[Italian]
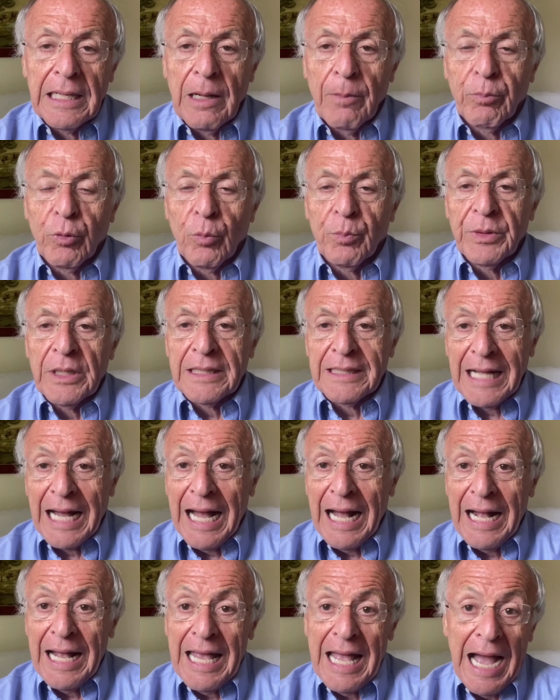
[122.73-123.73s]
la
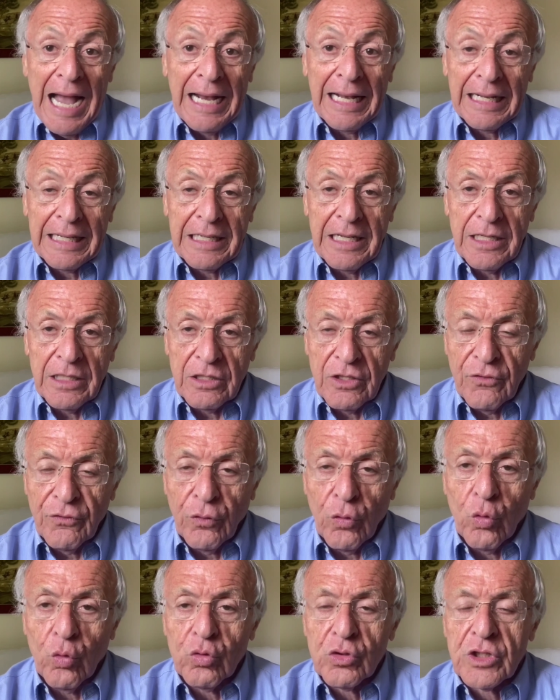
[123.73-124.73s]
proprietà e anche i
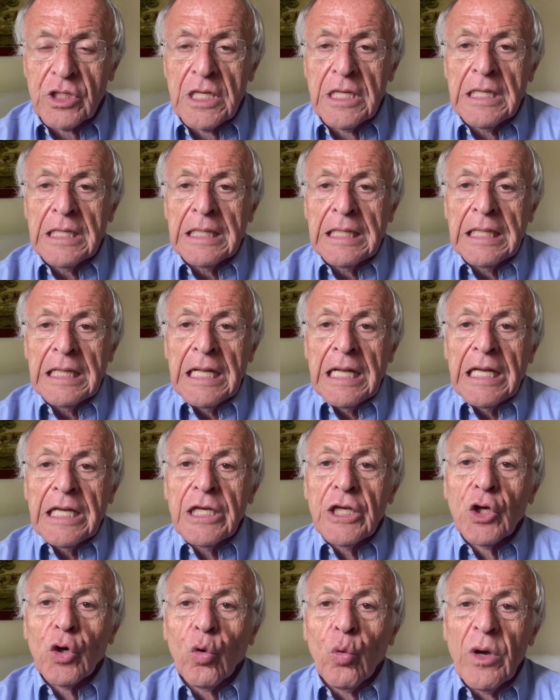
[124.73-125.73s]
tifosi,
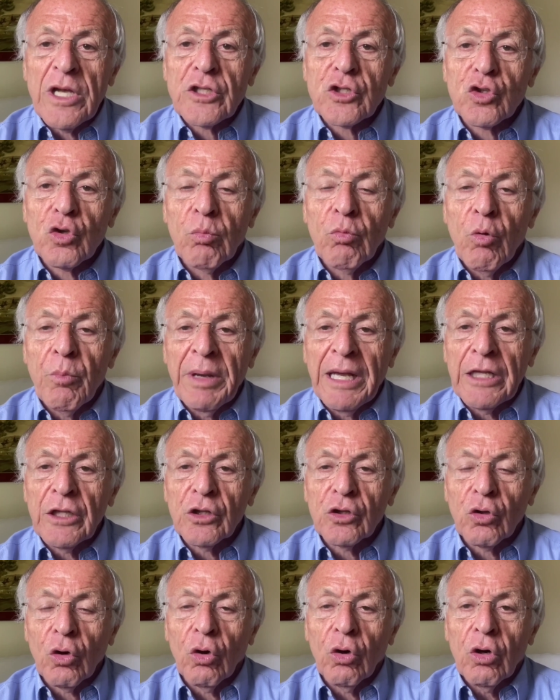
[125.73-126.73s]
in questo
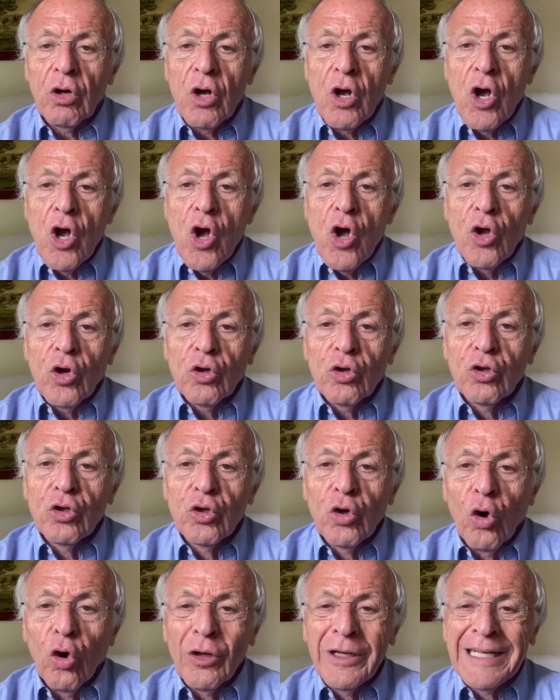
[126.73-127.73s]
momento
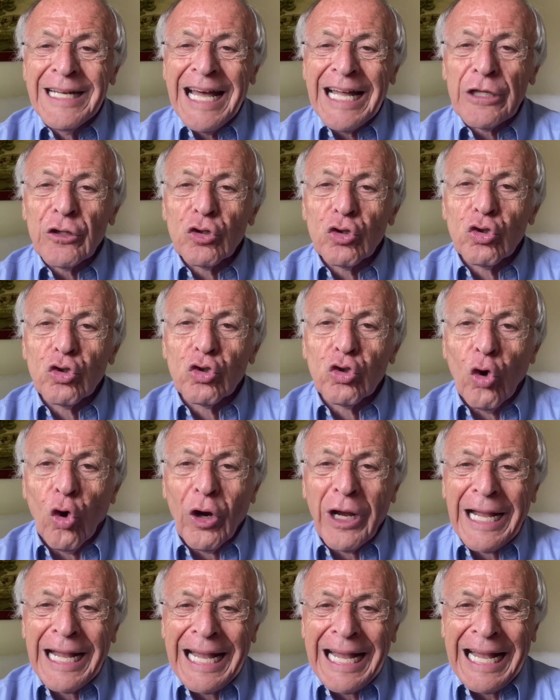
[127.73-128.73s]
non
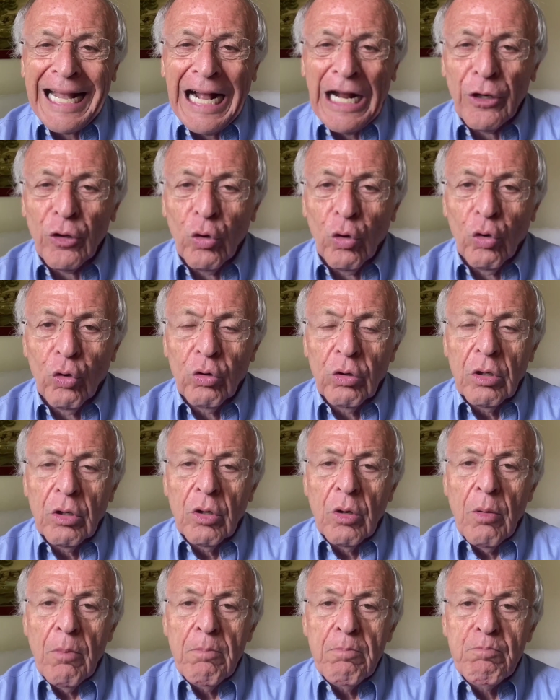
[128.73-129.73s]
toccano
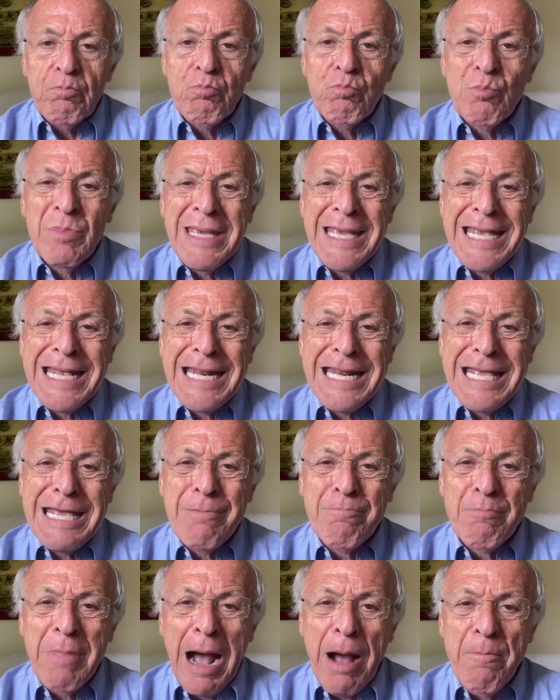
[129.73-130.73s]

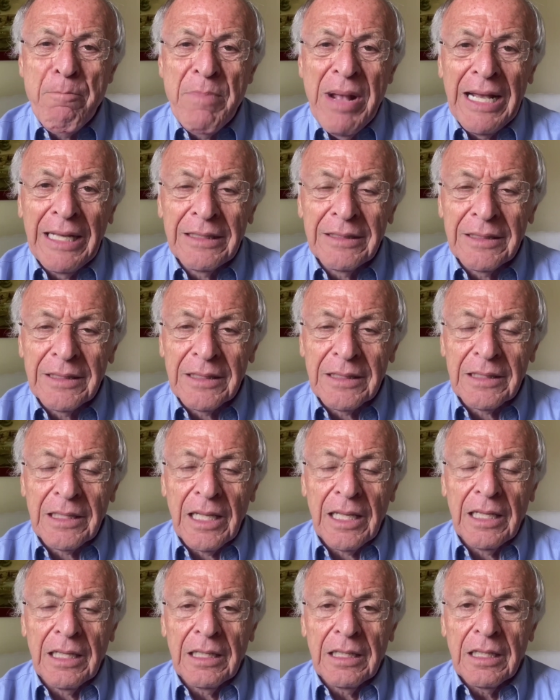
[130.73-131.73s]

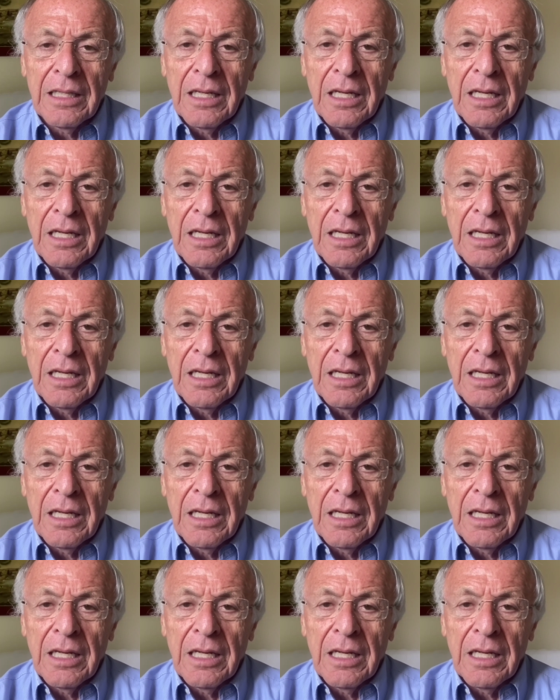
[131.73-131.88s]
minimamente